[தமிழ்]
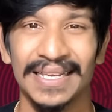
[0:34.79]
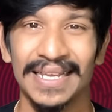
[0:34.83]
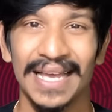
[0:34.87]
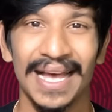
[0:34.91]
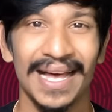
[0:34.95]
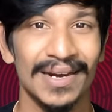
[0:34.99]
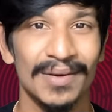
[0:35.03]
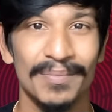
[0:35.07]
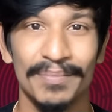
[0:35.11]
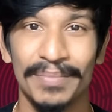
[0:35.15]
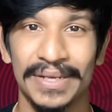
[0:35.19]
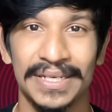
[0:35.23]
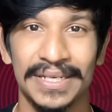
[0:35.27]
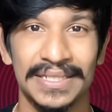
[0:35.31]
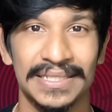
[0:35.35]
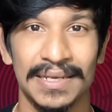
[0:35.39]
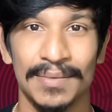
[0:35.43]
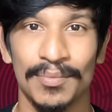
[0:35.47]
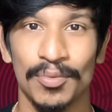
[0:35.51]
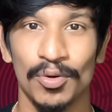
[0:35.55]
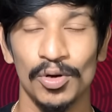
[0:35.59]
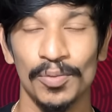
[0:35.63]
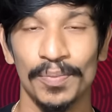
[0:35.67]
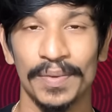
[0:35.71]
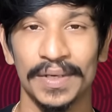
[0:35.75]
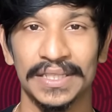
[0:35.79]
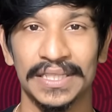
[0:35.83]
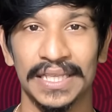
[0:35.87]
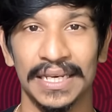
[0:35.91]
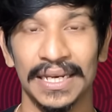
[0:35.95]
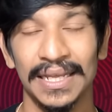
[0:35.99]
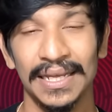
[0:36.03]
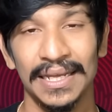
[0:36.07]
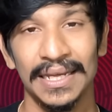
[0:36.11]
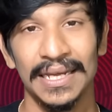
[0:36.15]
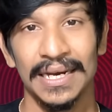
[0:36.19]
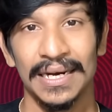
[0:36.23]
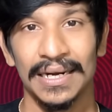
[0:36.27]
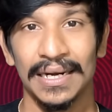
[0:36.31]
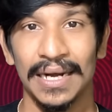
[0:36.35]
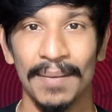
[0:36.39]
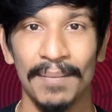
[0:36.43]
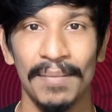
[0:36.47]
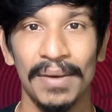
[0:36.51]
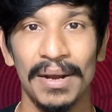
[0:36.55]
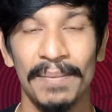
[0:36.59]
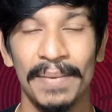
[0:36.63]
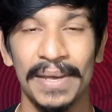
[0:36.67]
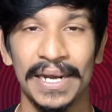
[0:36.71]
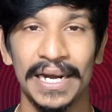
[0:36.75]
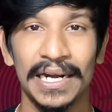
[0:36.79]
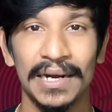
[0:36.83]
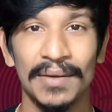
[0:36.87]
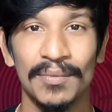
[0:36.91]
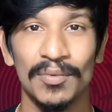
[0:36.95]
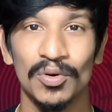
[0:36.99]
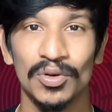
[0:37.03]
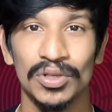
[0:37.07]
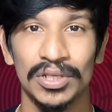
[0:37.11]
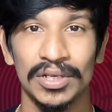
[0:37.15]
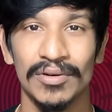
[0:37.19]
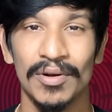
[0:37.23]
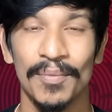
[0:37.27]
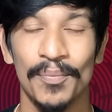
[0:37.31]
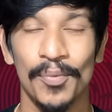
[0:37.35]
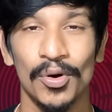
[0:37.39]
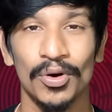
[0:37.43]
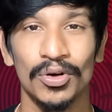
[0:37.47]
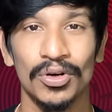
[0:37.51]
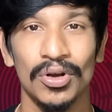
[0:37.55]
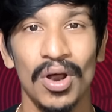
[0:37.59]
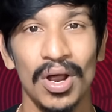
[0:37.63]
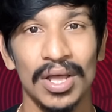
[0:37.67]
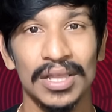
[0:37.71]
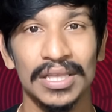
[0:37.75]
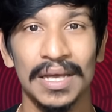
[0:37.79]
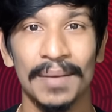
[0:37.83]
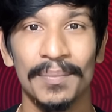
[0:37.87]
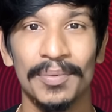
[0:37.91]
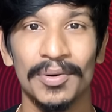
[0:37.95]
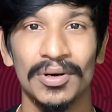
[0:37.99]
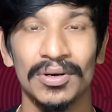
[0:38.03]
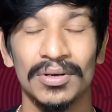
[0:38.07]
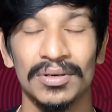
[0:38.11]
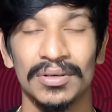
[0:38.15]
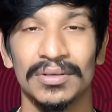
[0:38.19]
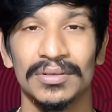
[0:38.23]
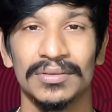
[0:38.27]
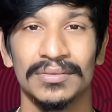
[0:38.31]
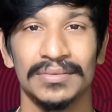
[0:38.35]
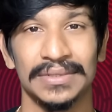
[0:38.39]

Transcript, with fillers: யாரும் பெருசாக போல்படுத்தலை நம்மளுமே ரெண்டு மூணு தடவை போட்டோம் அதுக்கப்புறம்